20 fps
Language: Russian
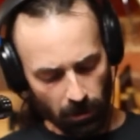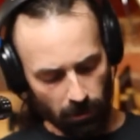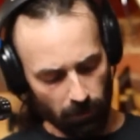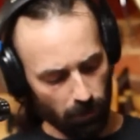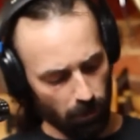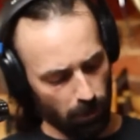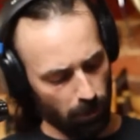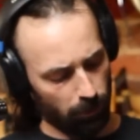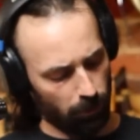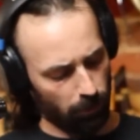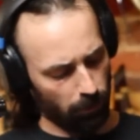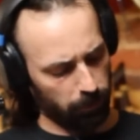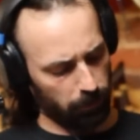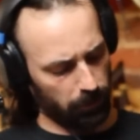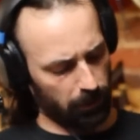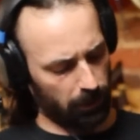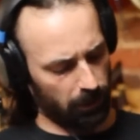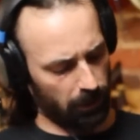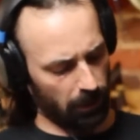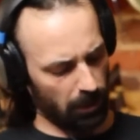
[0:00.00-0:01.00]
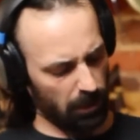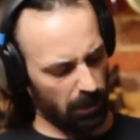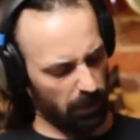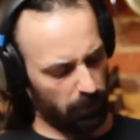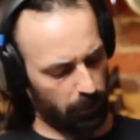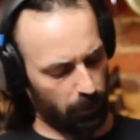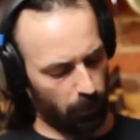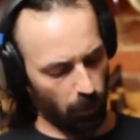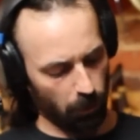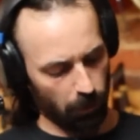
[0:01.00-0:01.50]
Вот, ну в
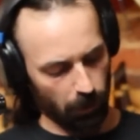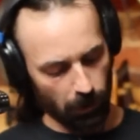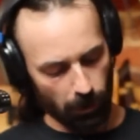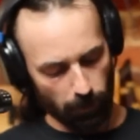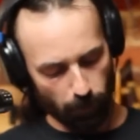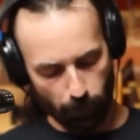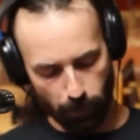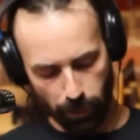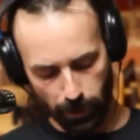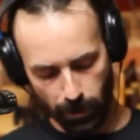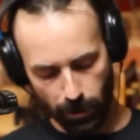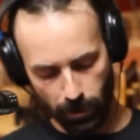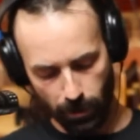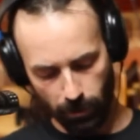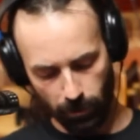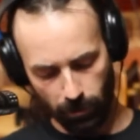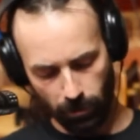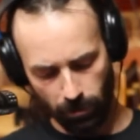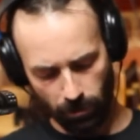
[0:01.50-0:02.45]
целом все-таки, блин,